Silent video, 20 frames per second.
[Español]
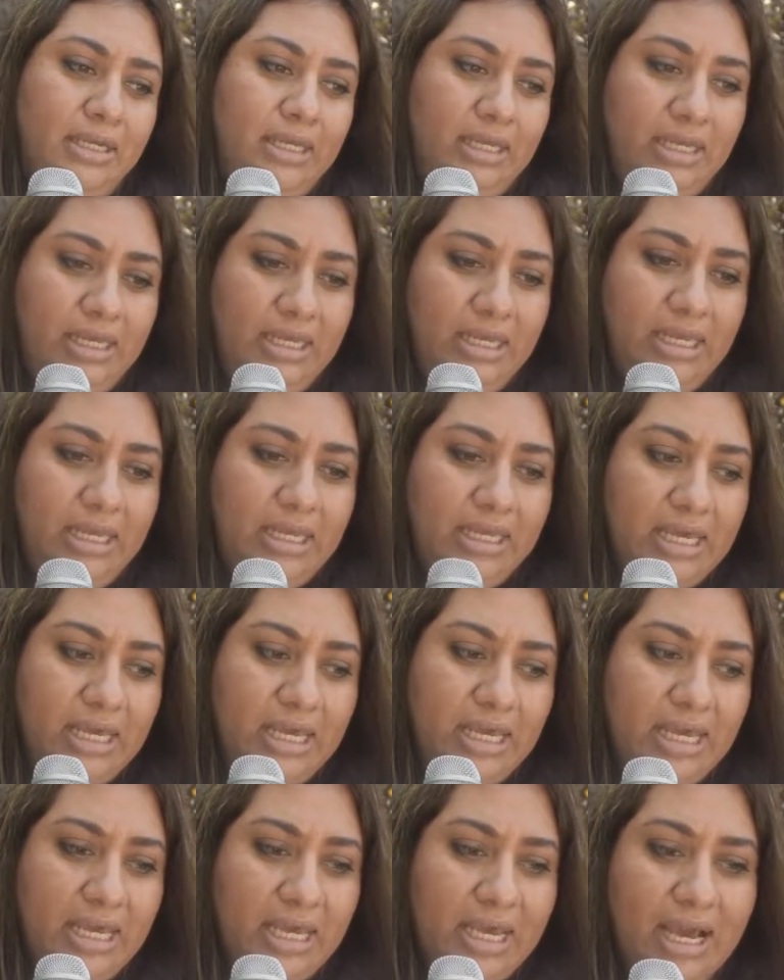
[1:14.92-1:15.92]
y
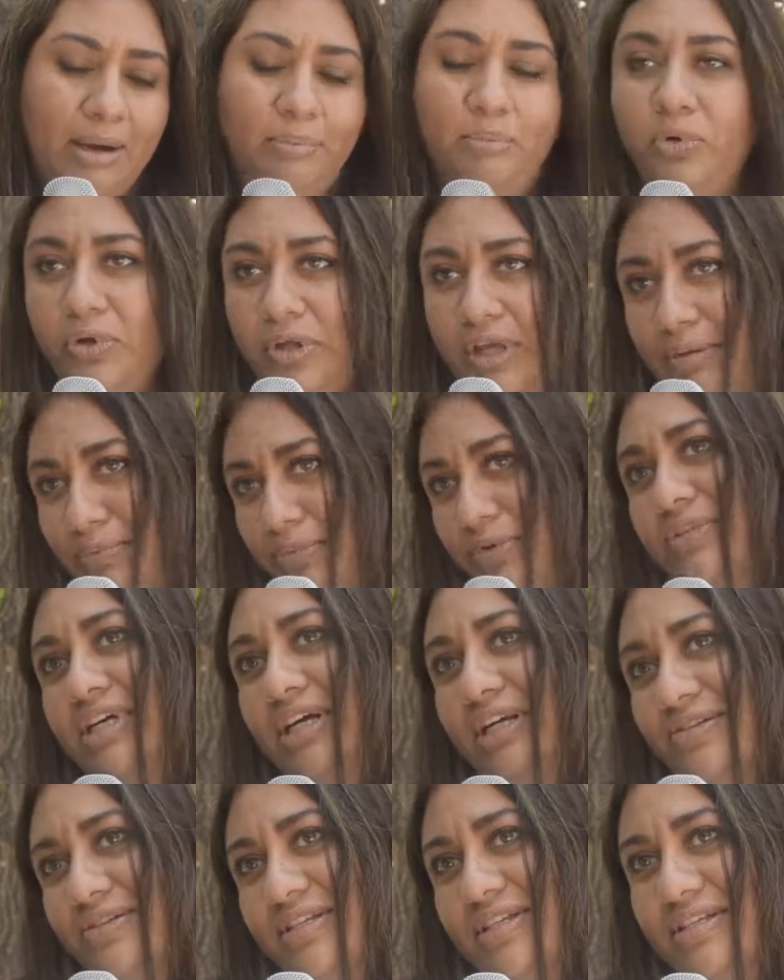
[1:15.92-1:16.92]
que
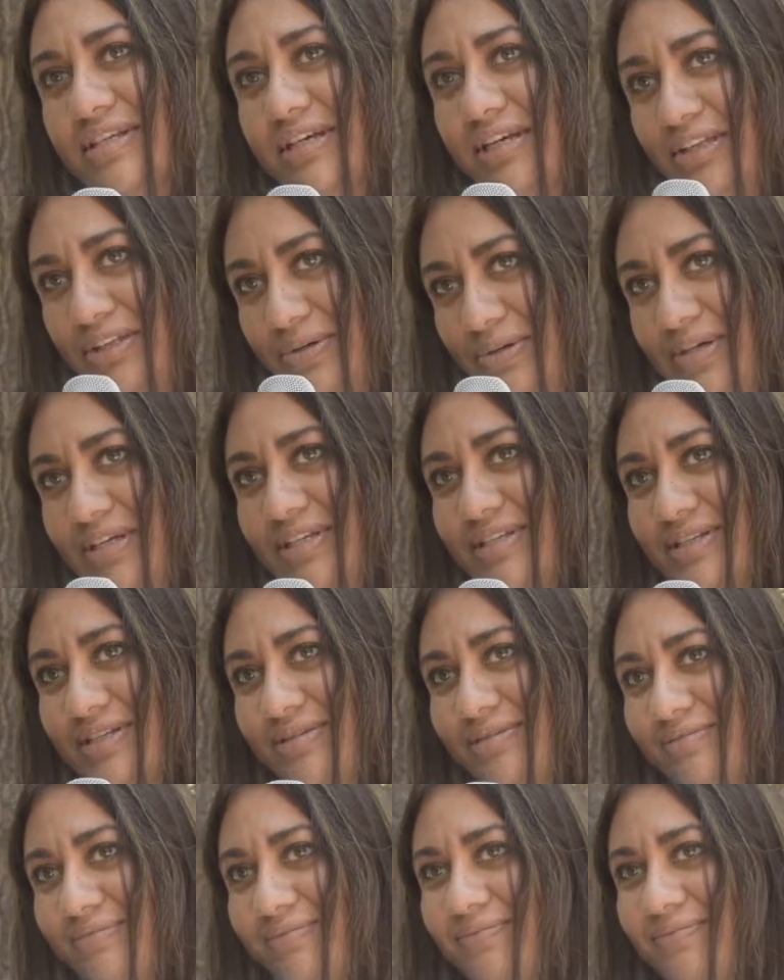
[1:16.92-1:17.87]
apoyemos a los escritores.